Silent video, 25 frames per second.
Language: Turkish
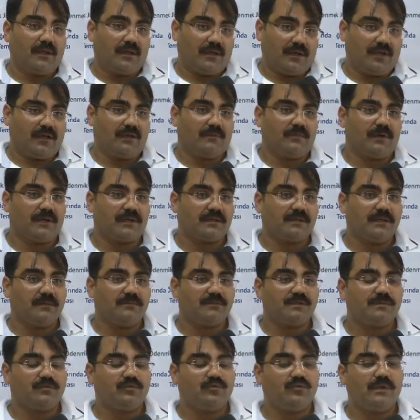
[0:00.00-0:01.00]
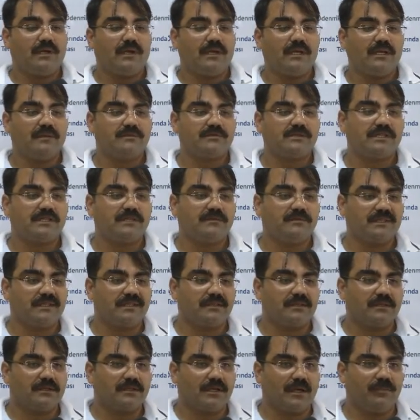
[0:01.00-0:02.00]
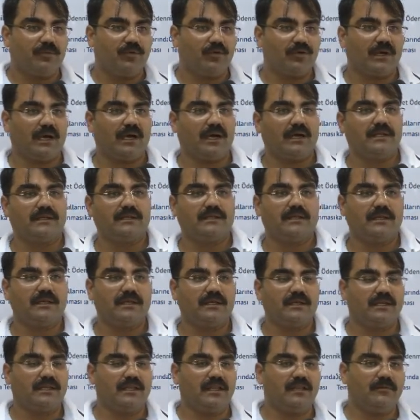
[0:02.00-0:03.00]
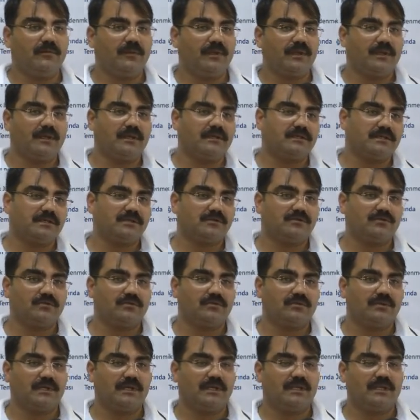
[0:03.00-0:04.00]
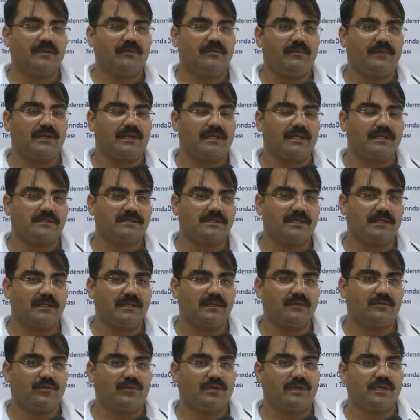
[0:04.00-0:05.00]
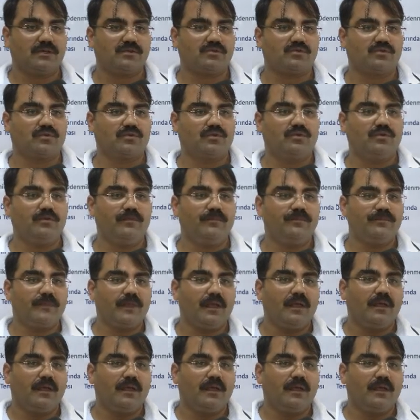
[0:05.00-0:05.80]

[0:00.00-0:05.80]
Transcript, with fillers: almakta. Biz bunların hepsini bir e, rapor halinde genel merkezde sunduk. Genel merkezde YÖK'e sundu.